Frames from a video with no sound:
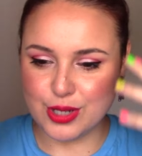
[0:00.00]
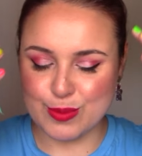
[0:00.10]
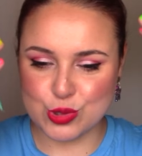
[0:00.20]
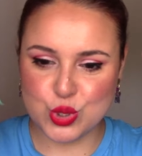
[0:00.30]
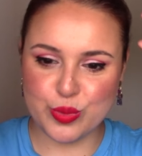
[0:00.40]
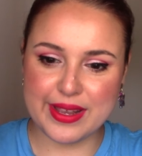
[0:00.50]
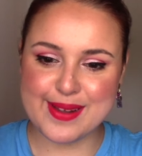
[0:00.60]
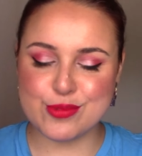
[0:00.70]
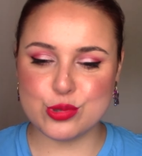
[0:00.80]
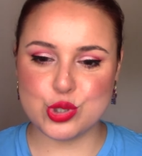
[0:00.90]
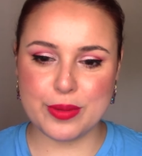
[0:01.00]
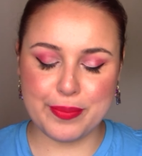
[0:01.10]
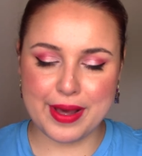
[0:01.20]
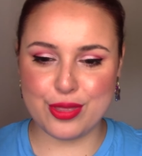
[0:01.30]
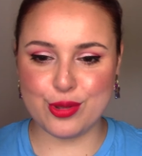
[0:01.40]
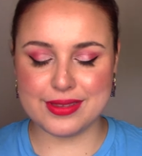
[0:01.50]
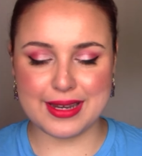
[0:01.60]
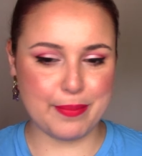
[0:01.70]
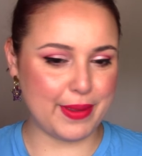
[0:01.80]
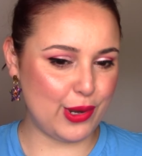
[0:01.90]
como si hubiera mucho espacio
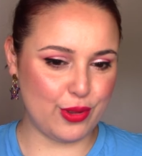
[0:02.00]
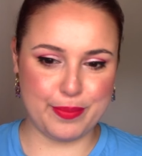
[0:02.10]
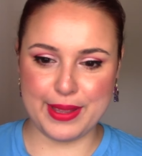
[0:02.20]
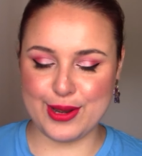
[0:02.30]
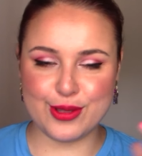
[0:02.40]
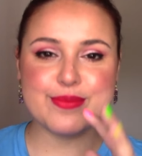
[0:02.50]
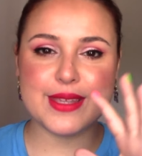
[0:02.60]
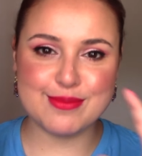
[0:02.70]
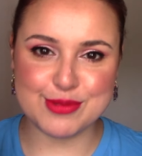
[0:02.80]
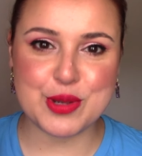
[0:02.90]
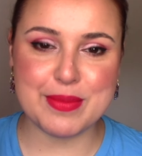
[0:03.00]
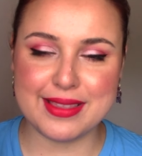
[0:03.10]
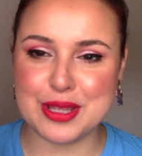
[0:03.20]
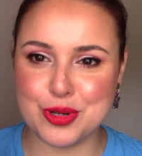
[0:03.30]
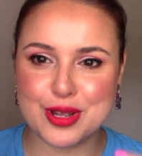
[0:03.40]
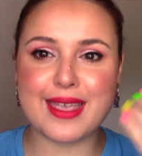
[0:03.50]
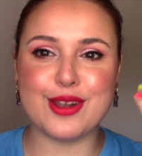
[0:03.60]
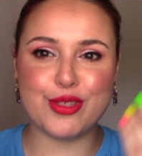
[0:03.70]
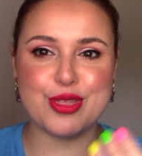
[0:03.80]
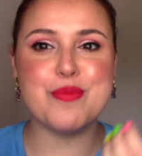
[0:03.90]
entre pelo y pelo. Yo me entiendo lo que
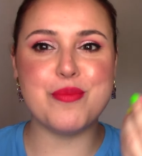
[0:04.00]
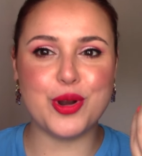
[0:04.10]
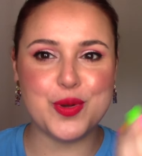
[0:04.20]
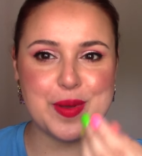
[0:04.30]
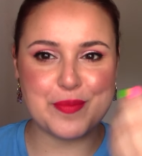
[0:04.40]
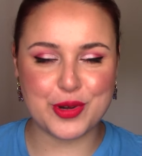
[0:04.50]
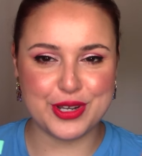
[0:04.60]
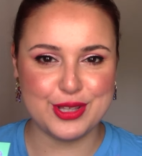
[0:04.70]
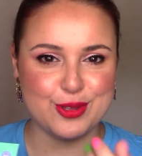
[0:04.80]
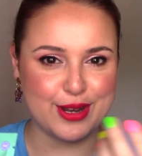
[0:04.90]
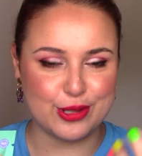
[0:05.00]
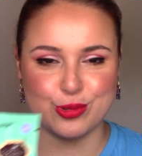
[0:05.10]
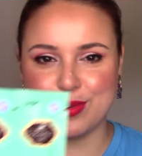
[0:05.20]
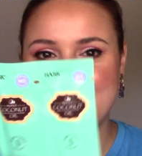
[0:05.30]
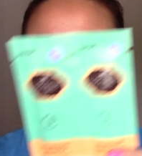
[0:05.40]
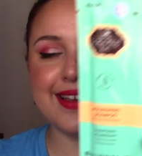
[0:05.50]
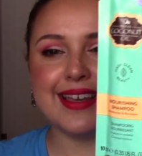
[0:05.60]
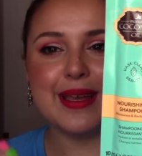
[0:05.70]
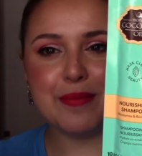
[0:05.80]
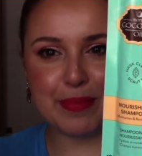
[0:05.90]
quiero decir, un volumen bonito, natural,
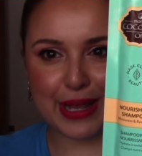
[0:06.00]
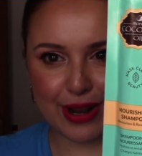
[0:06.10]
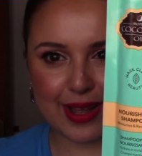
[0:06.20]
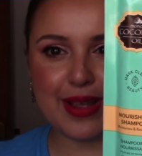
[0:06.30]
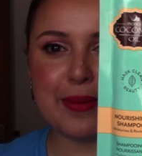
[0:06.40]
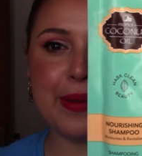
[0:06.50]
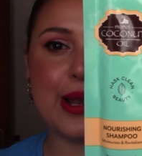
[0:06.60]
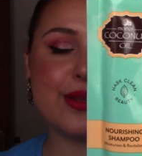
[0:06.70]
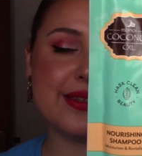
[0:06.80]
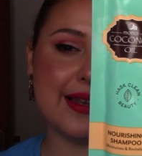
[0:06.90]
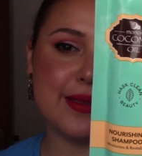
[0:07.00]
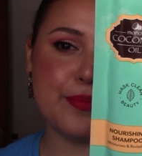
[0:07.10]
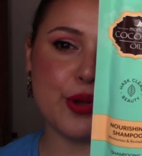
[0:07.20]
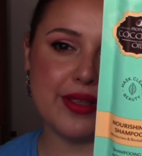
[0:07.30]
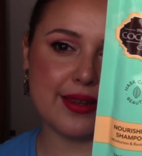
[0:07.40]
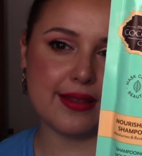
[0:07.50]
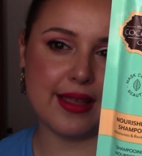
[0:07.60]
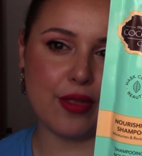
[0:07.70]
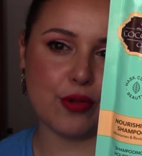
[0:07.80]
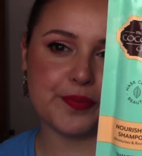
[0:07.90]
pero a la vez el pelo está limpio e
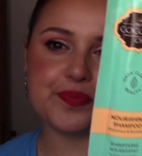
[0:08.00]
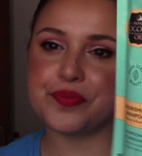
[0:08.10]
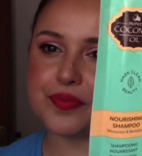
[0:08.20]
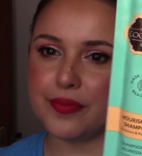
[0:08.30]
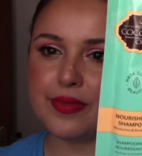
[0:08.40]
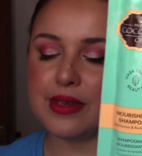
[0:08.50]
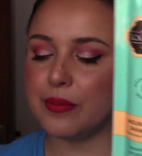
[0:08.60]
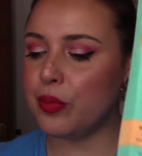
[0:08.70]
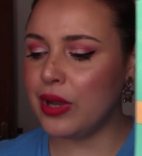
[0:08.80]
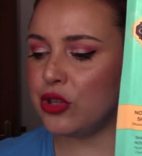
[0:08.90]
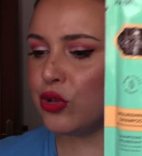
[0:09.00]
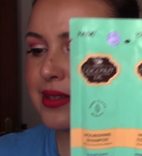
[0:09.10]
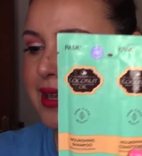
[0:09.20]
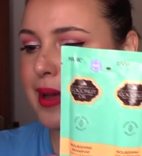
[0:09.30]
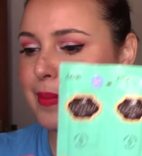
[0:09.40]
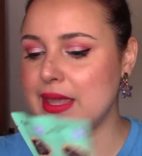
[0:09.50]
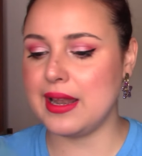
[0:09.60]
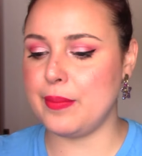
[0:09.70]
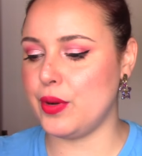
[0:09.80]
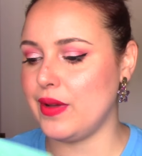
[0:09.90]
hidratado. Pues yo esta gama ya
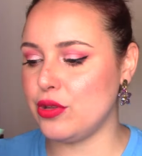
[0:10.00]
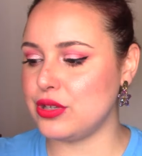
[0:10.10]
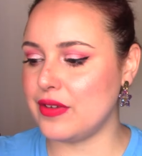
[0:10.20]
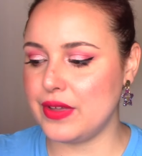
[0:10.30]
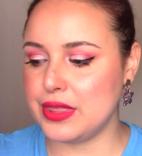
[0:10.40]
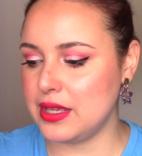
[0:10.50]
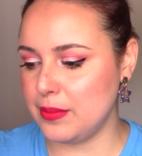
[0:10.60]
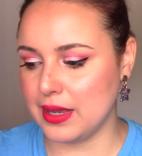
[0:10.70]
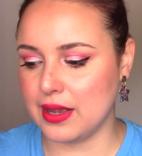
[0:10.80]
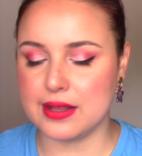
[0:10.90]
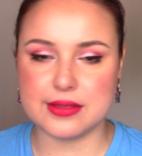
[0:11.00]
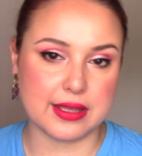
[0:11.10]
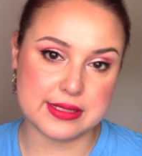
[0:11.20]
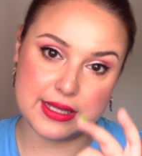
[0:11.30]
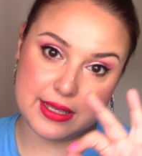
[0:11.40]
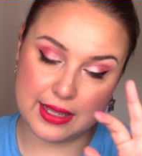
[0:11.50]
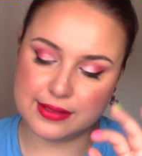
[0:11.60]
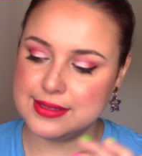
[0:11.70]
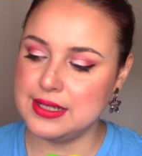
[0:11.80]
la he probado otras veces y me encanta, así que